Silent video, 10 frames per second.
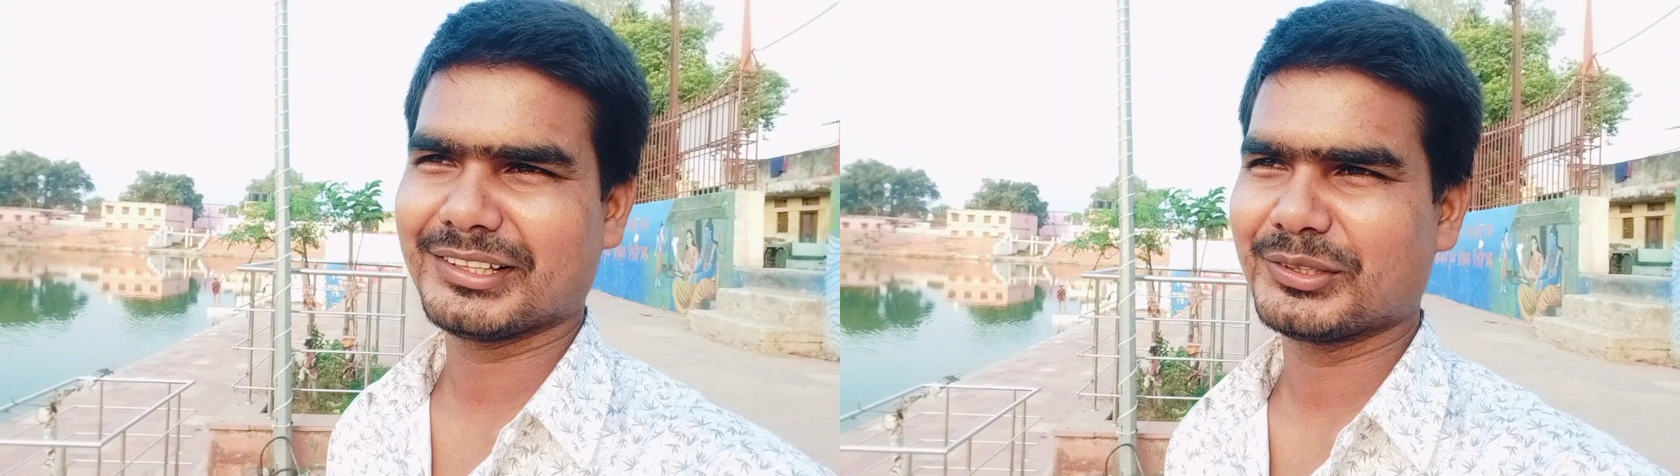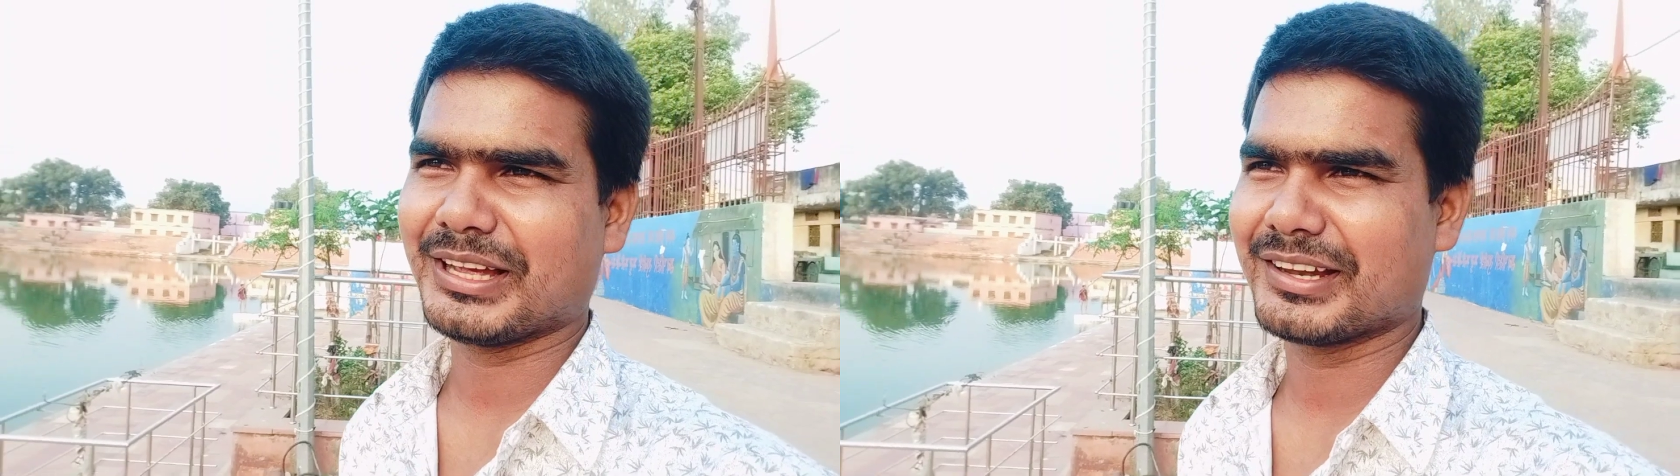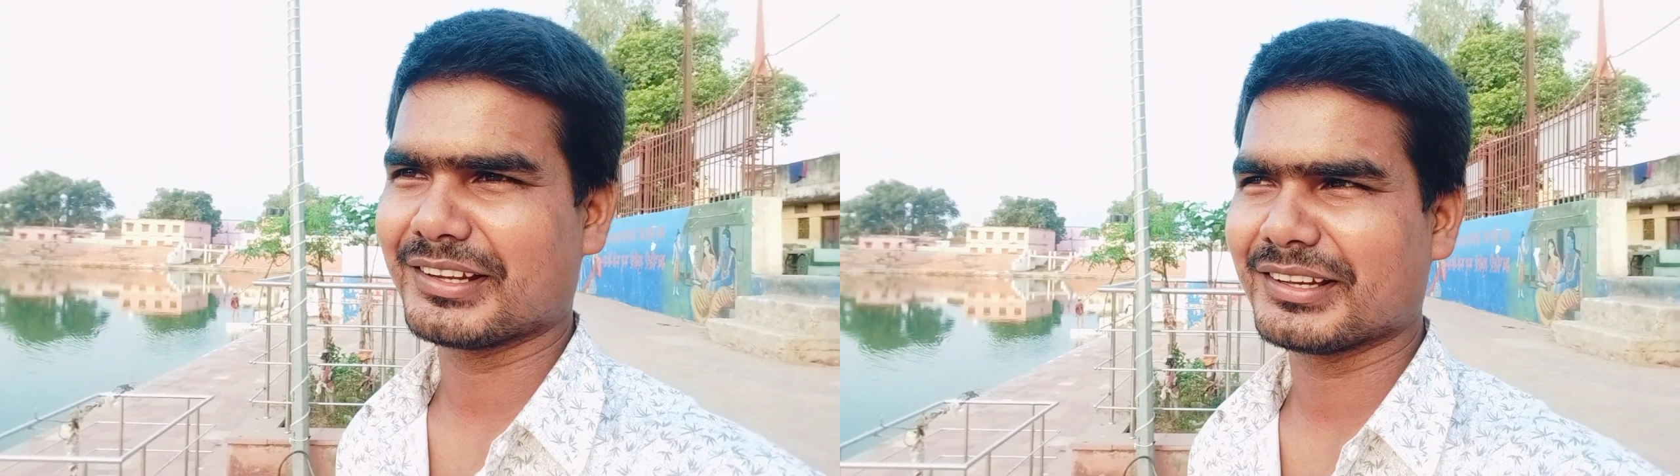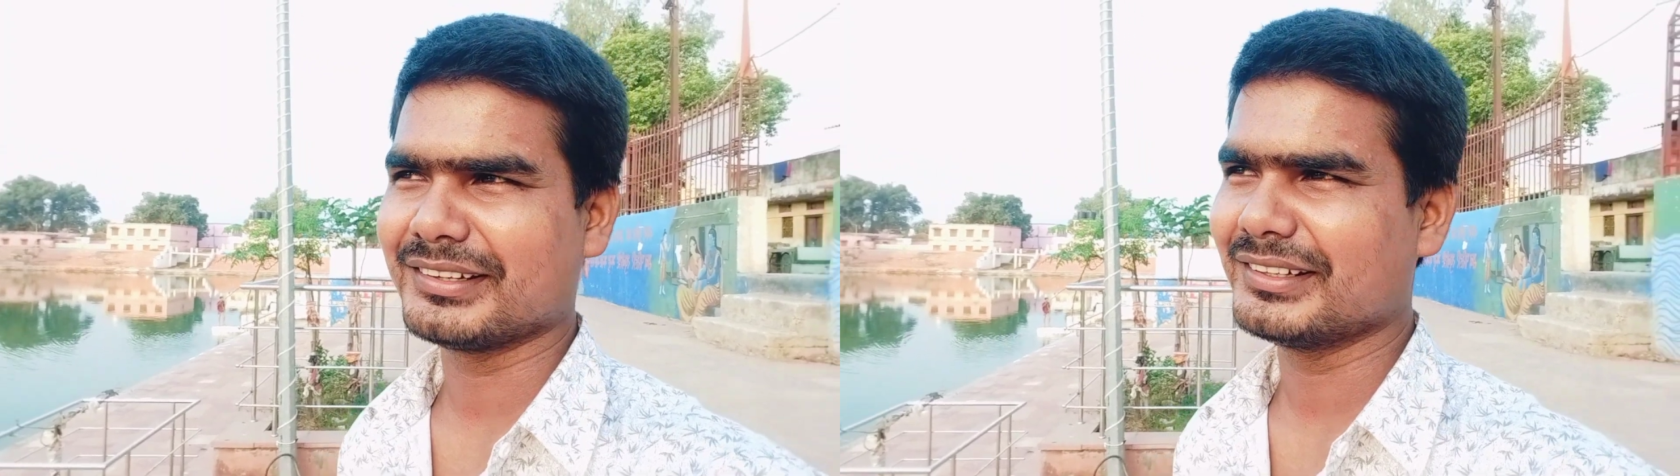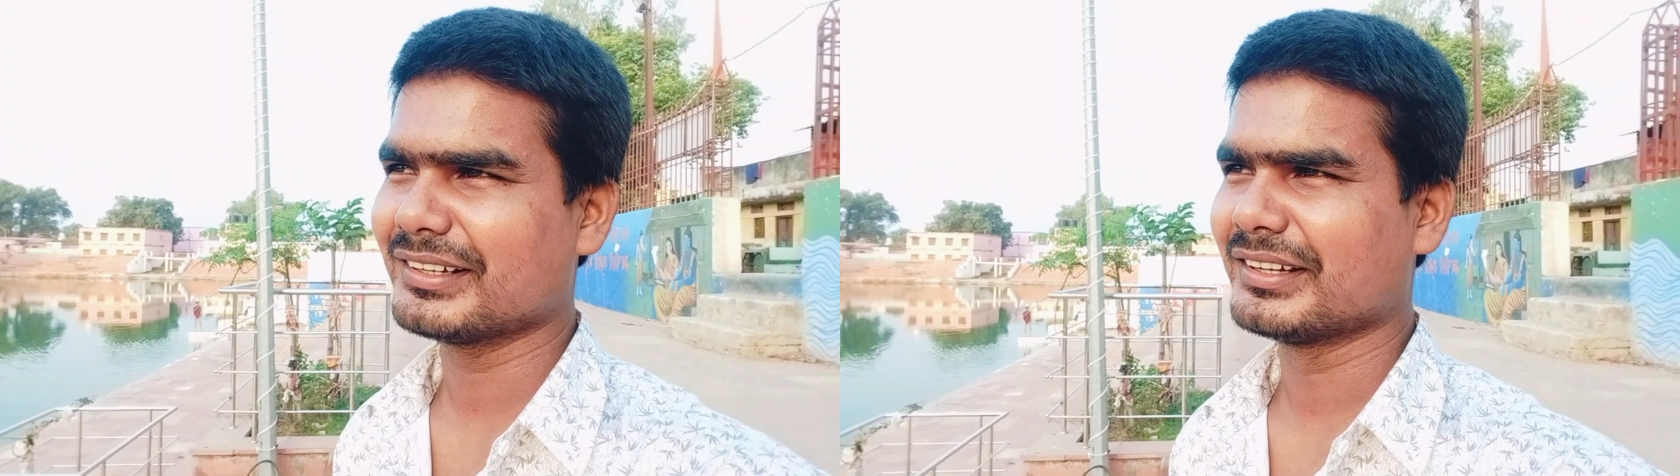था दिखाने
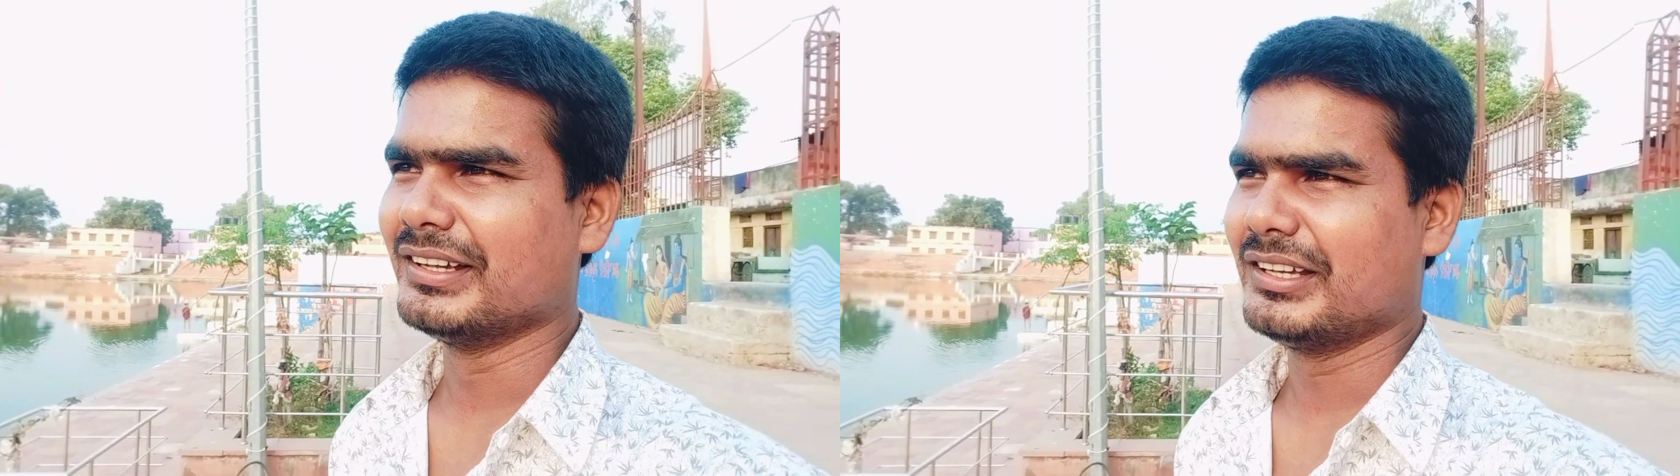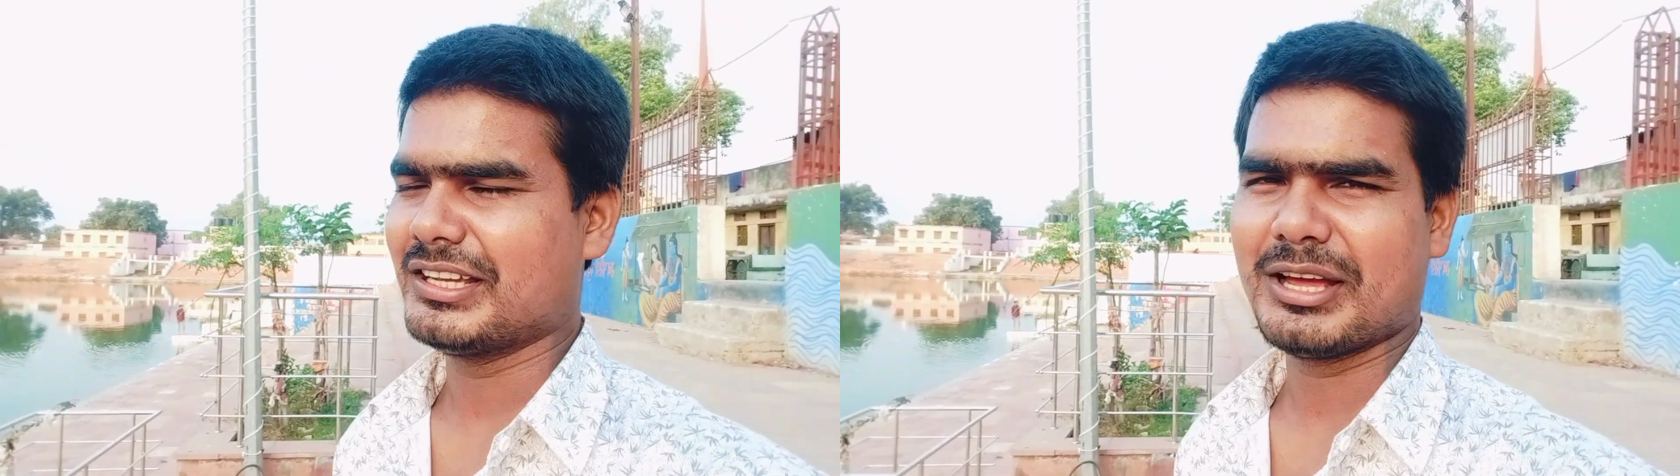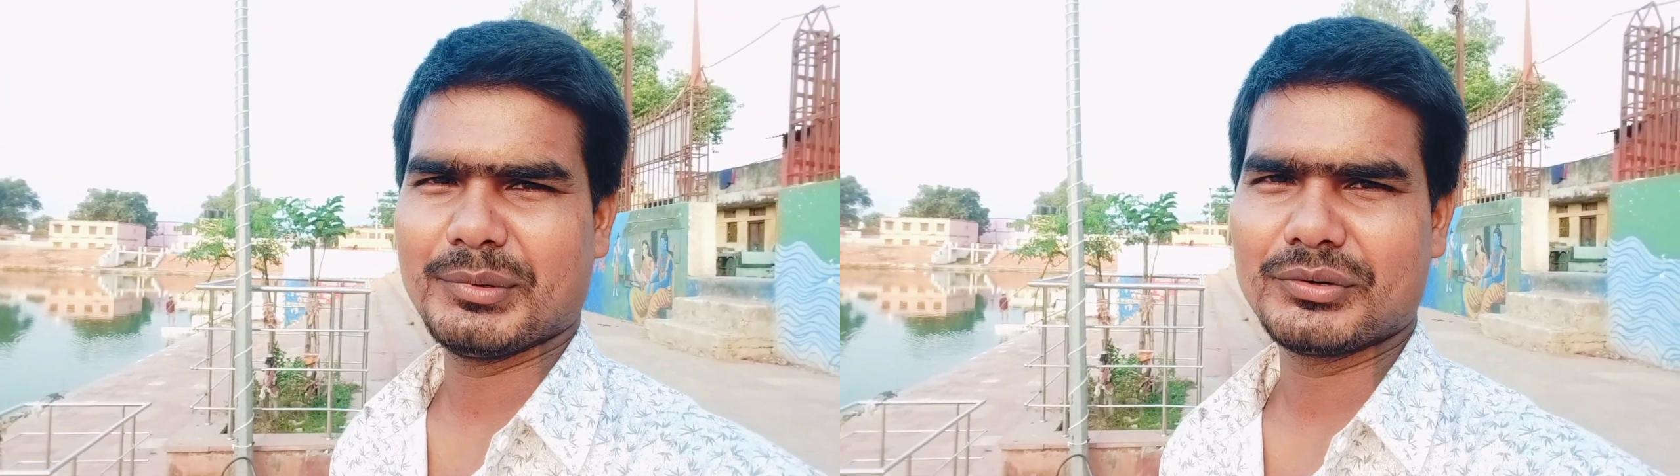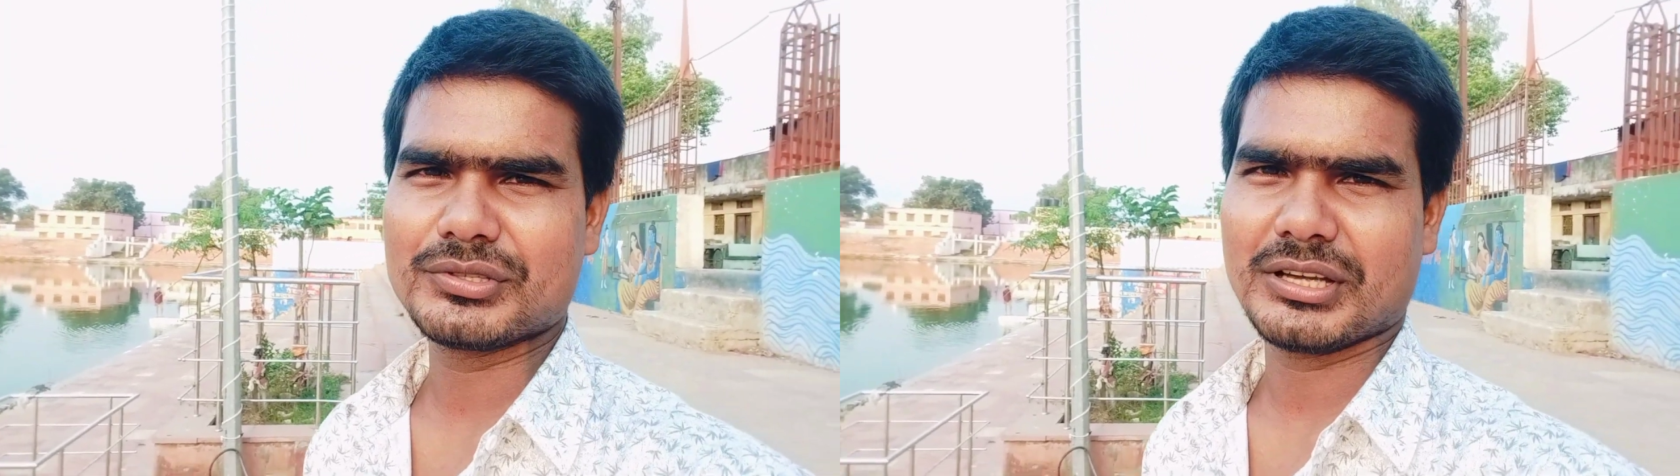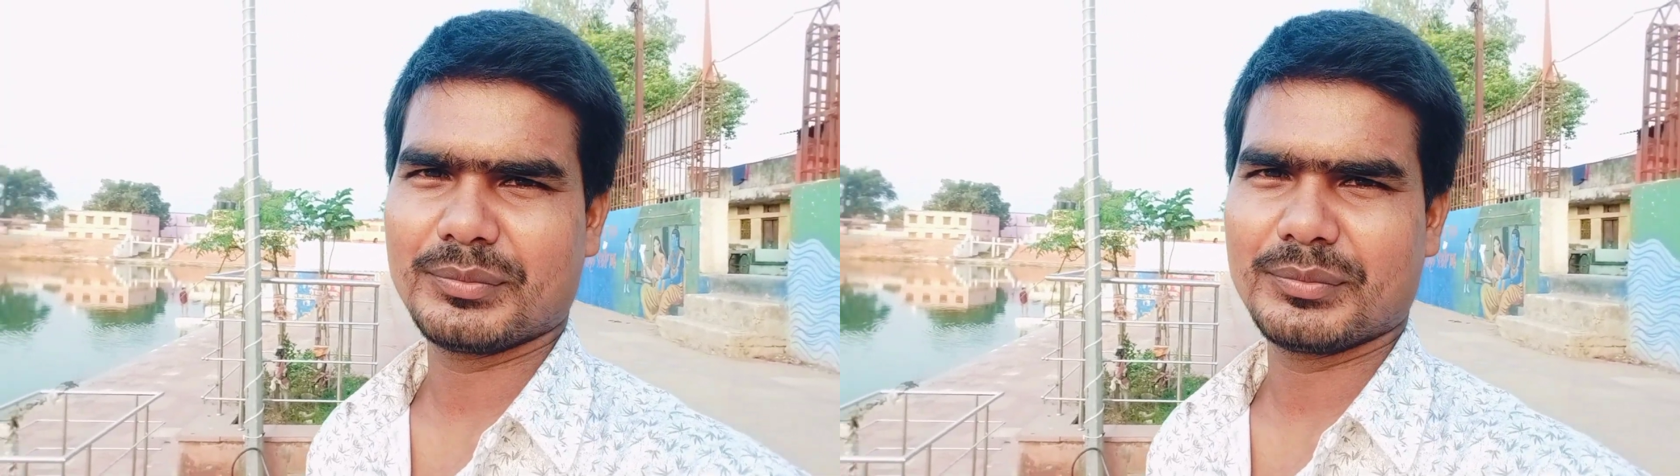के लिए यहाँ पे कुछ